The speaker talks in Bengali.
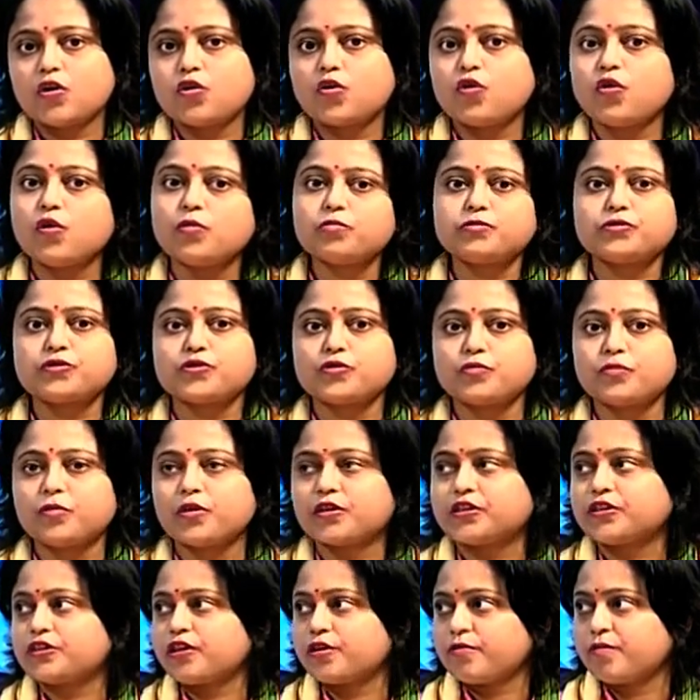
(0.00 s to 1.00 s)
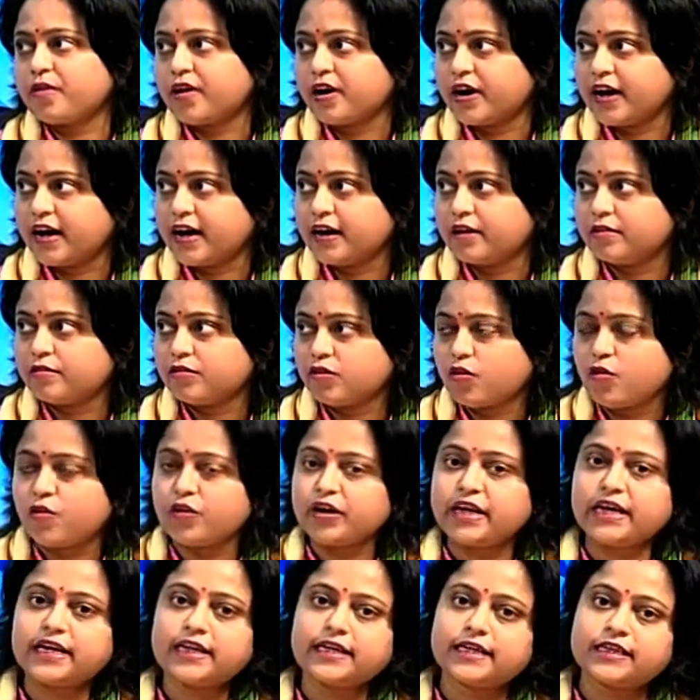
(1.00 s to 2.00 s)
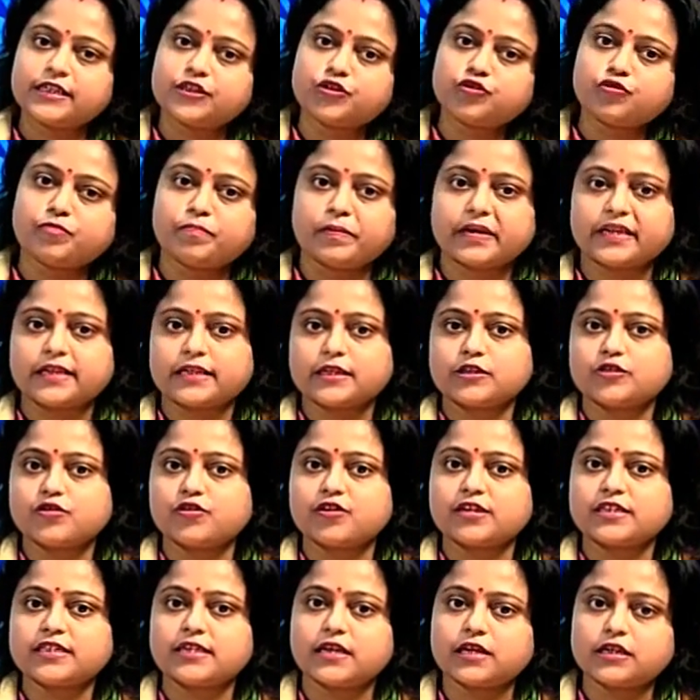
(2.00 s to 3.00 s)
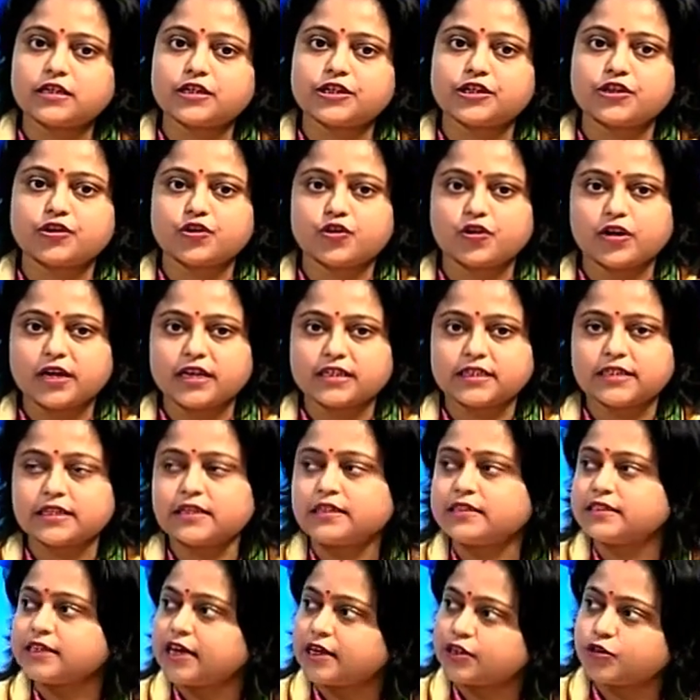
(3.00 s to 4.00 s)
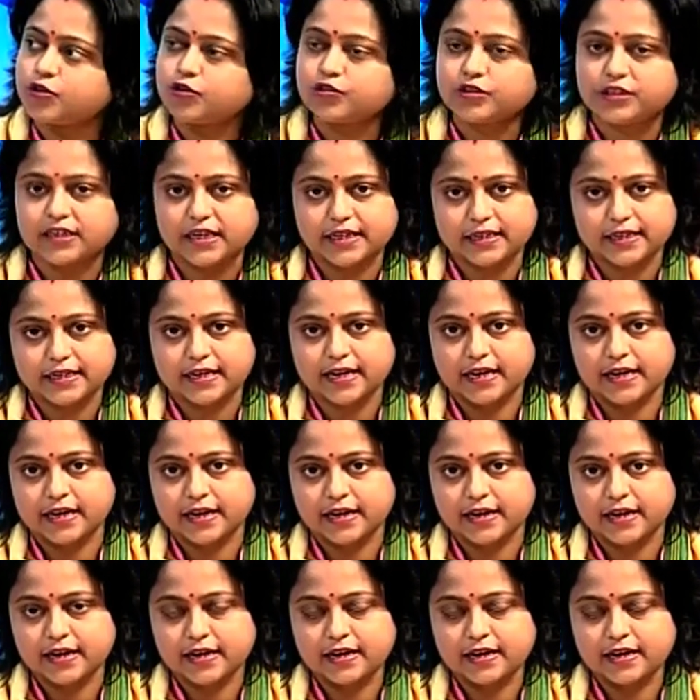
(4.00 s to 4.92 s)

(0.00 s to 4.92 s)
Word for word: খুব শুভত্ব ভরা অনেক কিছু পেতে চলেছেন সিংহ রাশির জাতক জাতিকারা